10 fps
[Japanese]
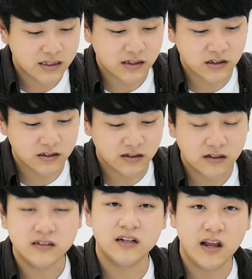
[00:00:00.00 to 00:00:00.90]
あ、違う、
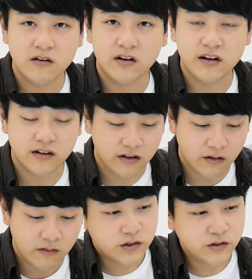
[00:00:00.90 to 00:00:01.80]
3じゃねえよ。何言ってんだ
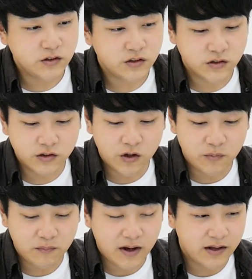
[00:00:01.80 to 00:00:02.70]
よ。
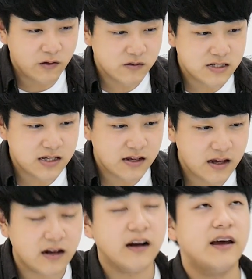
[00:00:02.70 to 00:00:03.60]
94万4000
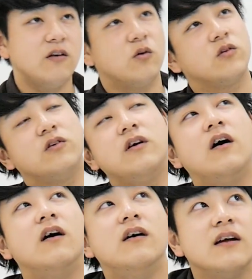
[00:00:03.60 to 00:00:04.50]
円かけること
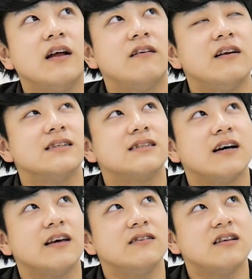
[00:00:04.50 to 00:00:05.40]
の7クラス
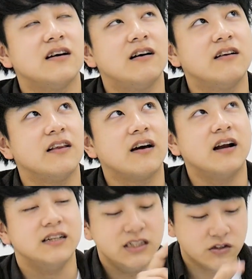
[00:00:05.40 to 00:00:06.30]
かける3学年だか
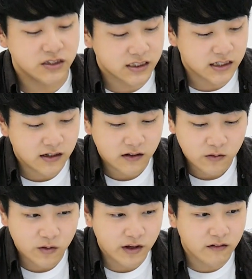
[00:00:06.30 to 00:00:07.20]
ら 21？
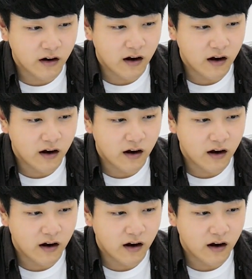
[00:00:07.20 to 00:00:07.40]
これでいく